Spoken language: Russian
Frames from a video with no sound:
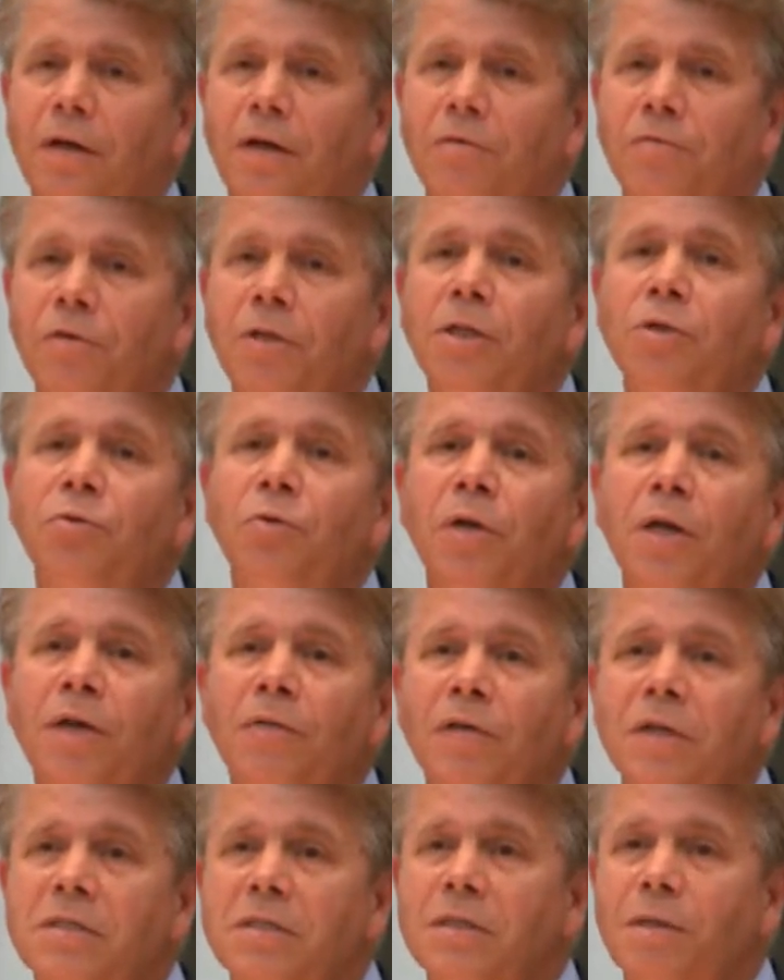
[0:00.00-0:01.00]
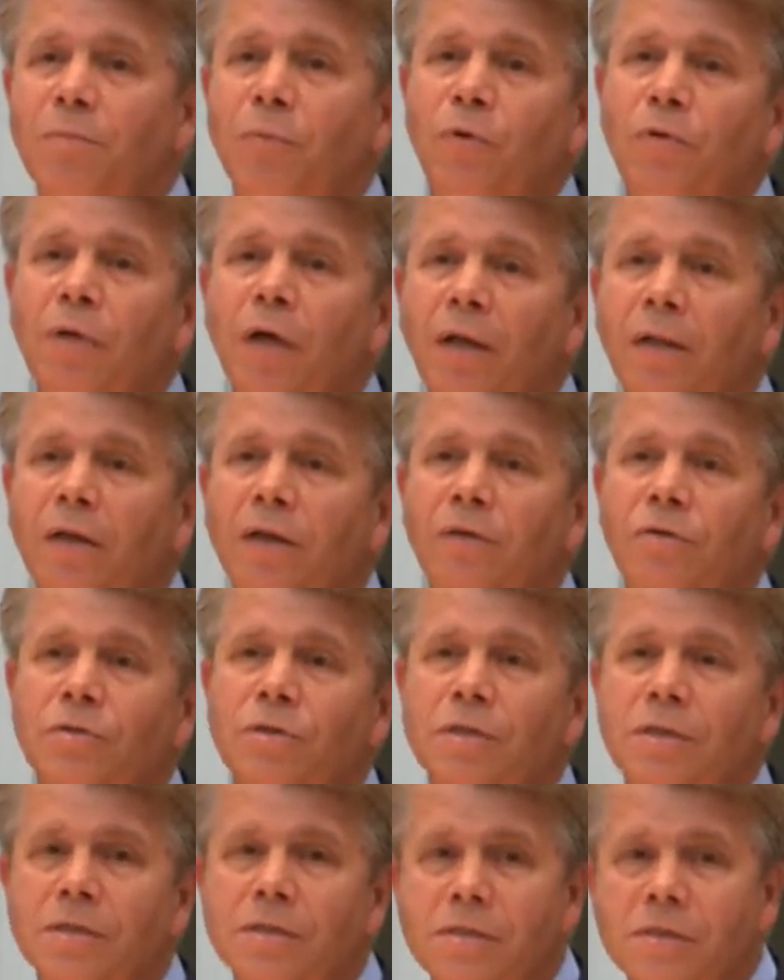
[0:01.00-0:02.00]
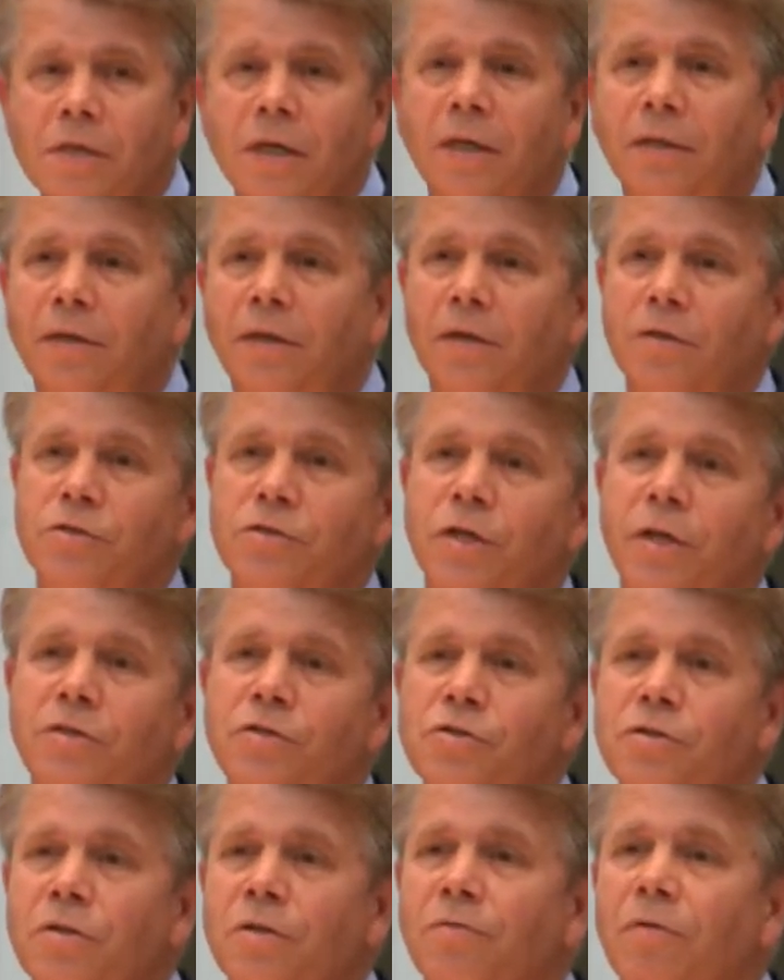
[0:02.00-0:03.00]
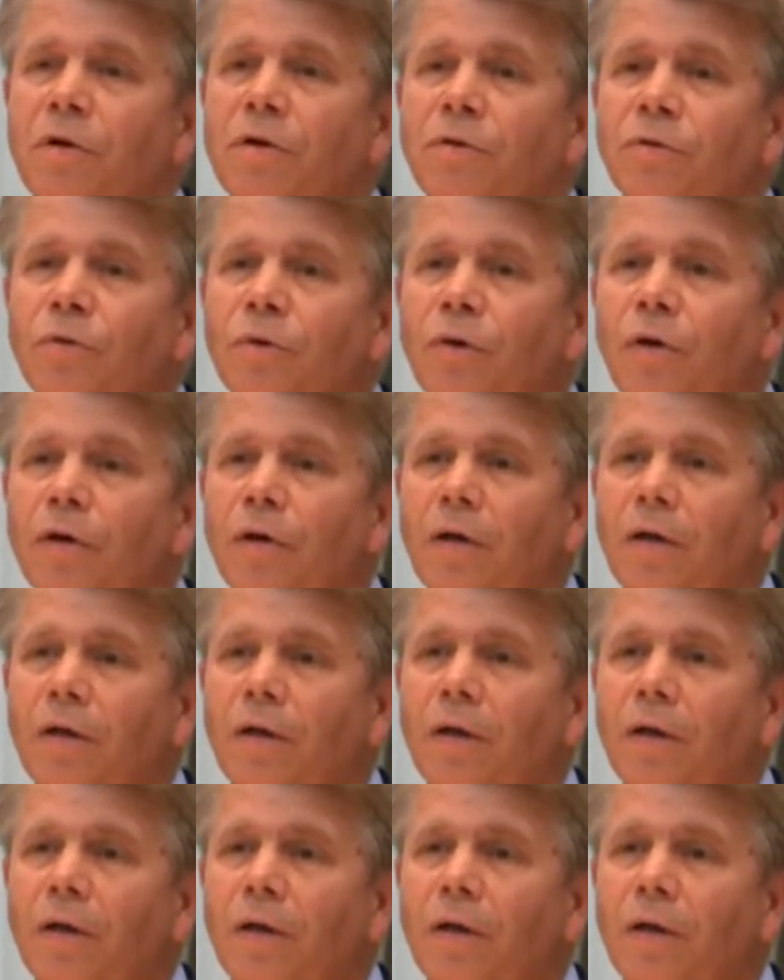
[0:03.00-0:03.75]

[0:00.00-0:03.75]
вот эту ревность наблюдала ее соседка, женщина в окно –